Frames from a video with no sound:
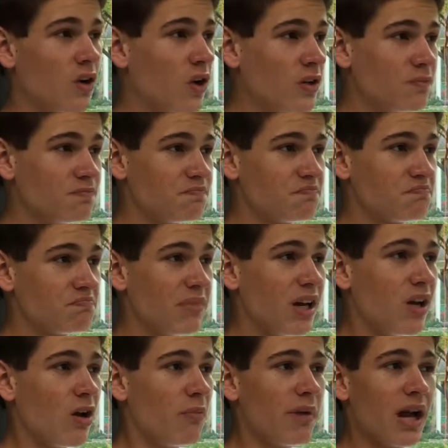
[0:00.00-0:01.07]
Und
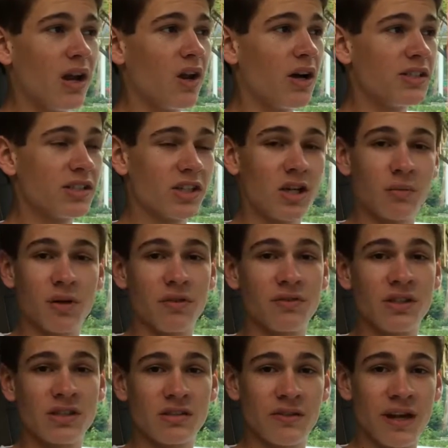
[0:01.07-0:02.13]
mehr und mehr Leute kommen auf
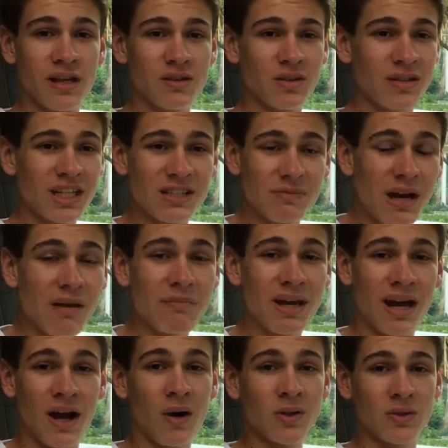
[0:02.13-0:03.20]
diese Welt und das meint
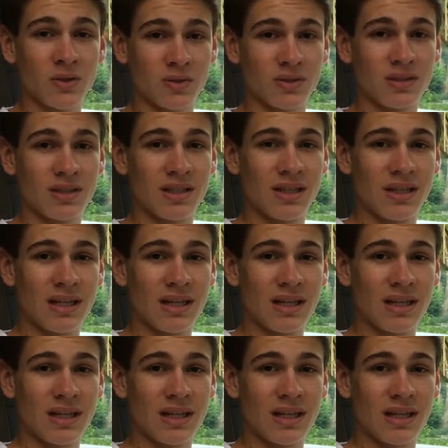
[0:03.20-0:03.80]
mehr Autos.